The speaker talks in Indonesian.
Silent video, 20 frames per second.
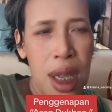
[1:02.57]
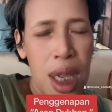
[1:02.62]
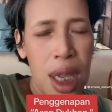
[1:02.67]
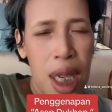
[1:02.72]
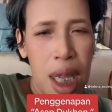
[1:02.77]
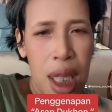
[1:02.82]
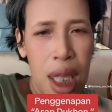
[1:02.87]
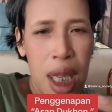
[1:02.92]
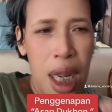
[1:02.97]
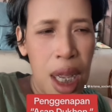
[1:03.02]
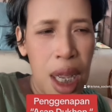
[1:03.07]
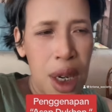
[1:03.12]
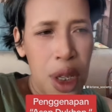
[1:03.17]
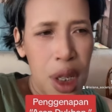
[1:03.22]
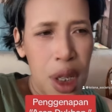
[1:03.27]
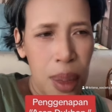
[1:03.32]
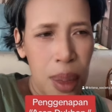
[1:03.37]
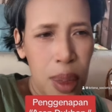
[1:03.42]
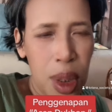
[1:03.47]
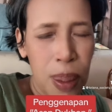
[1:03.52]
Inilah yang
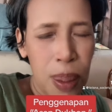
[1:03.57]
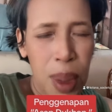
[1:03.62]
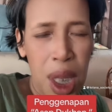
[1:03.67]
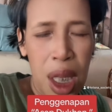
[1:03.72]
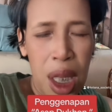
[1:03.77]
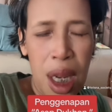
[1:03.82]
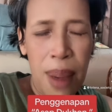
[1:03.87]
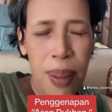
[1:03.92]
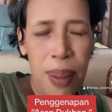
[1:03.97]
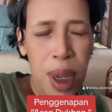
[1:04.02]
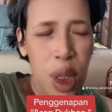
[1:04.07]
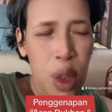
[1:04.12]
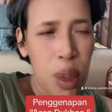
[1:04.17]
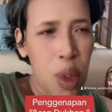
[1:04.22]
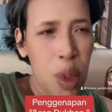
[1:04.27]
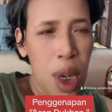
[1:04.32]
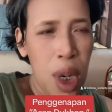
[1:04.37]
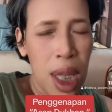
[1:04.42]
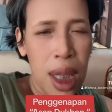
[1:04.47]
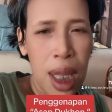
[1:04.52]
disebut pengenapan
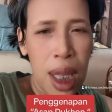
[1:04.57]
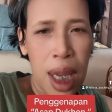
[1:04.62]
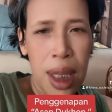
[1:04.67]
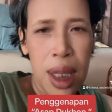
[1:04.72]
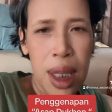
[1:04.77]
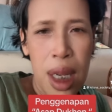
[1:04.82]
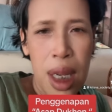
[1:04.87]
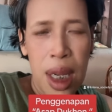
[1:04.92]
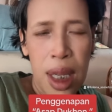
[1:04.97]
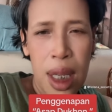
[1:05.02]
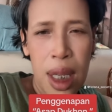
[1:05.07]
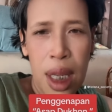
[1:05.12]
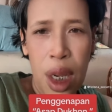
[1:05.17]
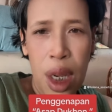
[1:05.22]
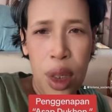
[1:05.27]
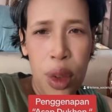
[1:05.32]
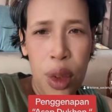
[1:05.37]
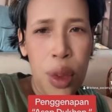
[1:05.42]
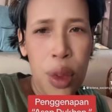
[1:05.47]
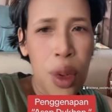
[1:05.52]
nubuatan
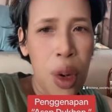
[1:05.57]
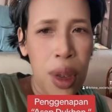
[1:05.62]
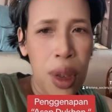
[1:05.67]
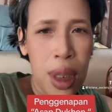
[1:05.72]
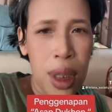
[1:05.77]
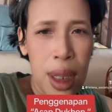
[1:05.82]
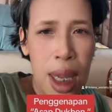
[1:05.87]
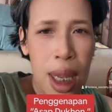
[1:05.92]
dengan dukun,